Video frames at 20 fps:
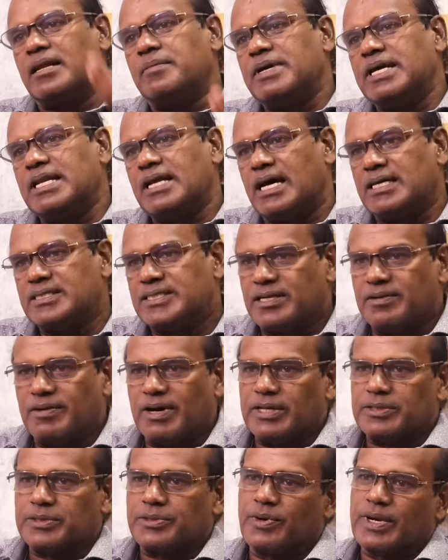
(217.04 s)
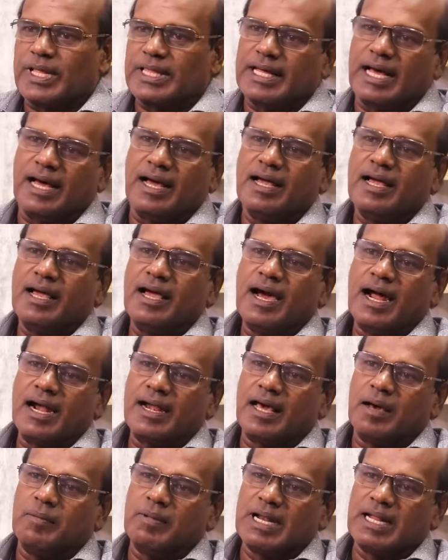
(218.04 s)
தலைமையின் ஆசீர்வாதத்தோடு தான்
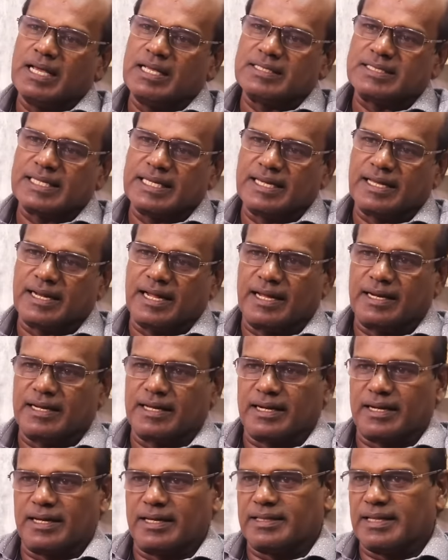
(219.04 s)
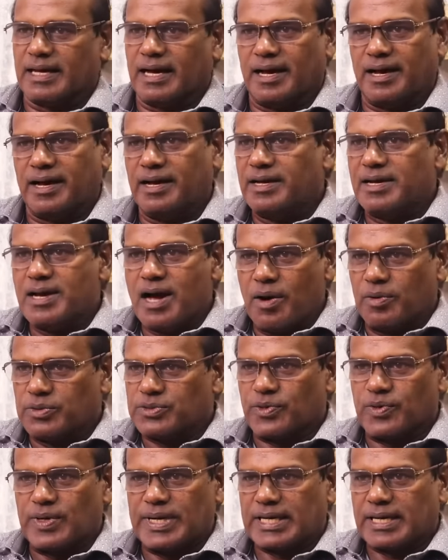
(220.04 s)
அண்ணாமலை செய்கிறாருங்கிறது தான் அவர்
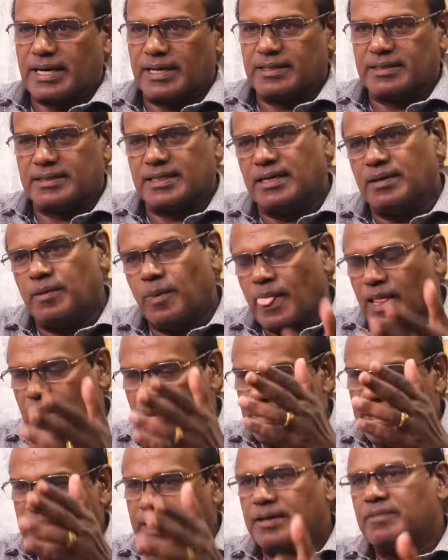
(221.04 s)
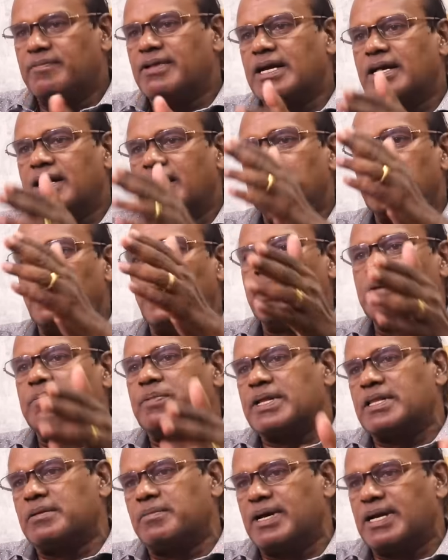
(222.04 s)
சொன்னோட கருத்து மீண்டும் இவர்கள் மோடி
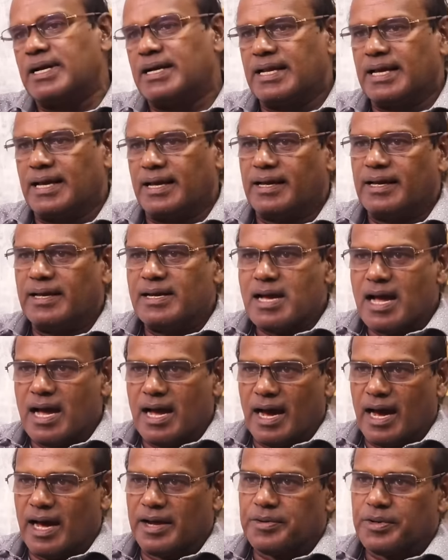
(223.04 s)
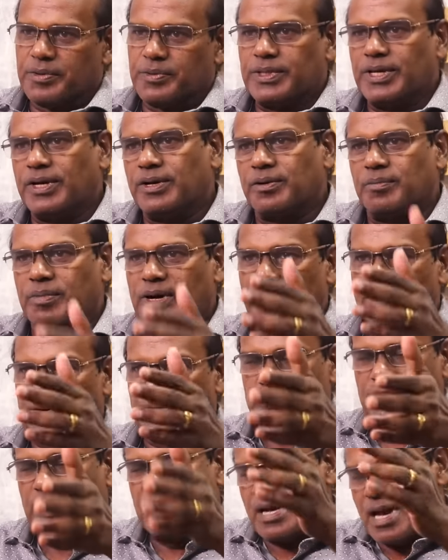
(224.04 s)
பிரதமர்னு ஆர் வி
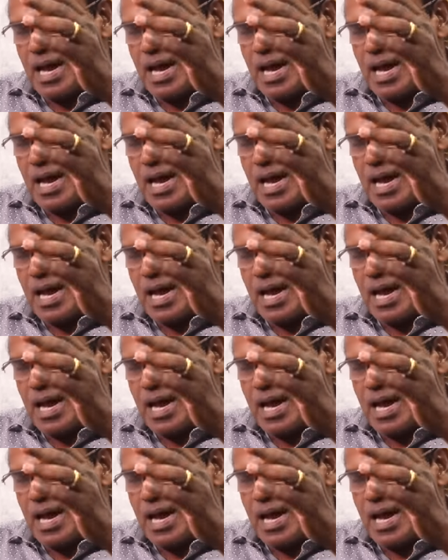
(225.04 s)
உதயகுமாரும்